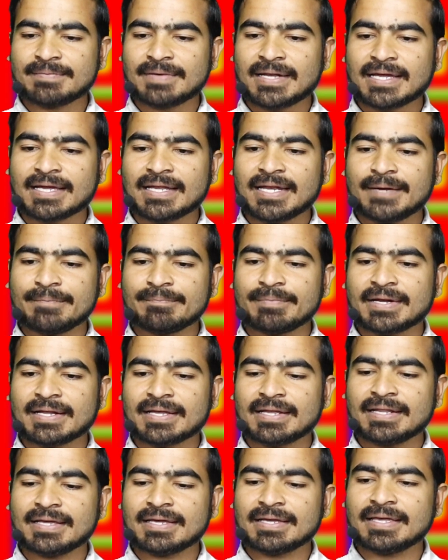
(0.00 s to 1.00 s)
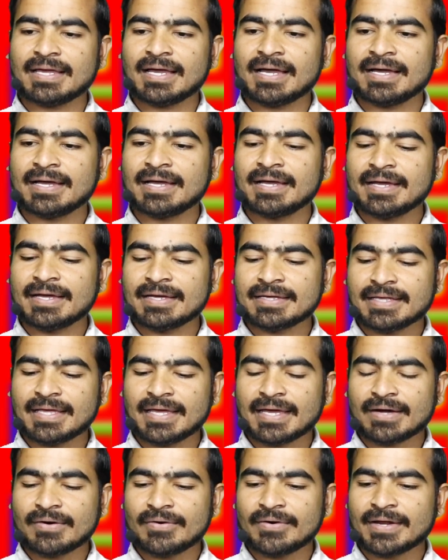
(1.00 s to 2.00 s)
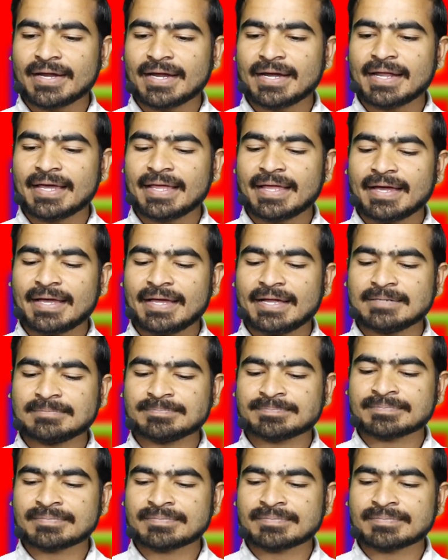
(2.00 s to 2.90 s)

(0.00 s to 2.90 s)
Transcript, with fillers: कि मैंने क्लेम पर क्लिक किया ये एक और ऐड आया है